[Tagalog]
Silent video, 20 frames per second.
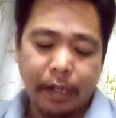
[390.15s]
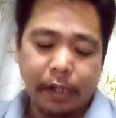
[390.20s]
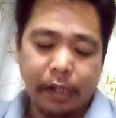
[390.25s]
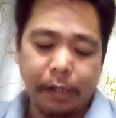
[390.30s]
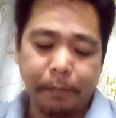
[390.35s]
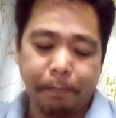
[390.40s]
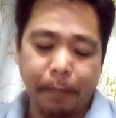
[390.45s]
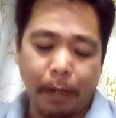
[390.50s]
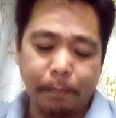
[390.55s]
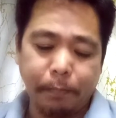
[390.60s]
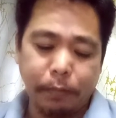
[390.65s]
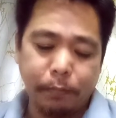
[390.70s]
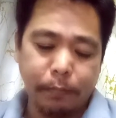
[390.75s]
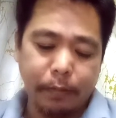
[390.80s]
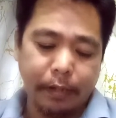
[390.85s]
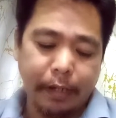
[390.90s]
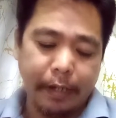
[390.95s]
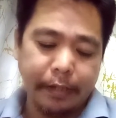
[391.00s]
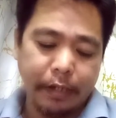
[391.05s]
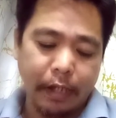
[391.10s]

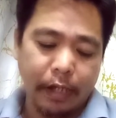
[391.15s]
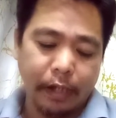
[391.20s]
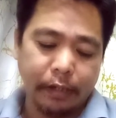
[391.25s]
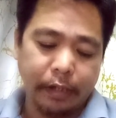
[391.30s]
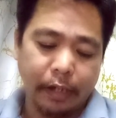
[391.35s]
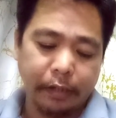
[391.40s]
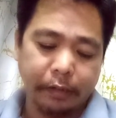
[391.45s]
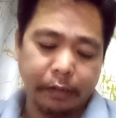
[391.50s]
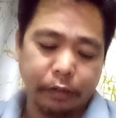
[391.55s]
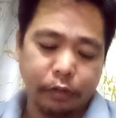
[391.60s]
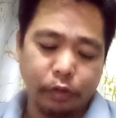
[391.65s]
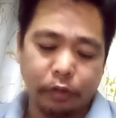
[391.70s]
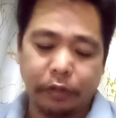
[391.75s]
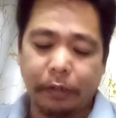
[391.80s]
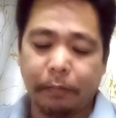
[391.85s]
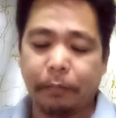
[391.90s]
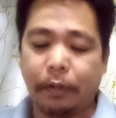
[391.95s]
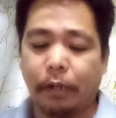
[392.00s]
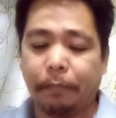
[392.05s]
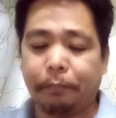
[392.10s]
ipamimigay na lang natin yung
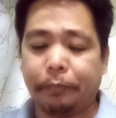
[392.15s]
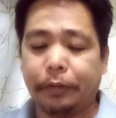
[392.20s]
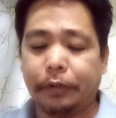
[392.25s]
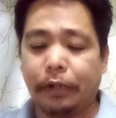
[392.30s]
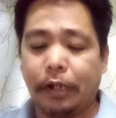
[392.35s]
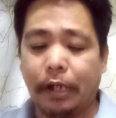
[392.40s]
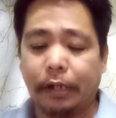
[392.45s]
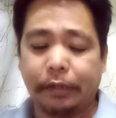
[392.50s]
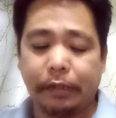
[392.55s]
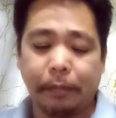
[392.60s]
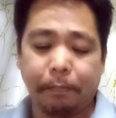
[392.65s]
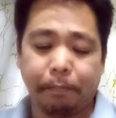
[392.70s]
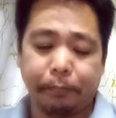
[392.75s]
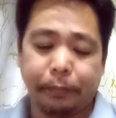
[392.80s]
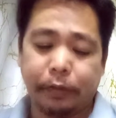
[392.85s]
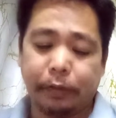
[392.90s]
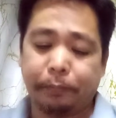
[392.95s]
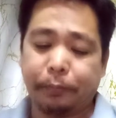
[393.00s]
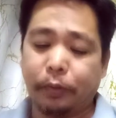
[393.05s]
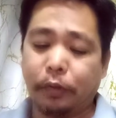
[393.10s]
ating, mga per, ating
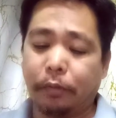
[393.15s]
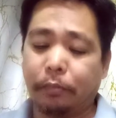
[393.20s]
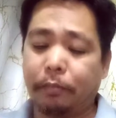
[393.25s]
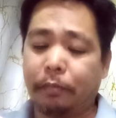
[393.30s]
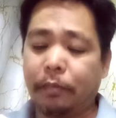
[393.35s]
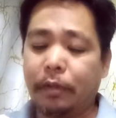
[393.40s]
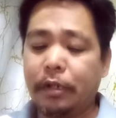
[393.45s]
perfume.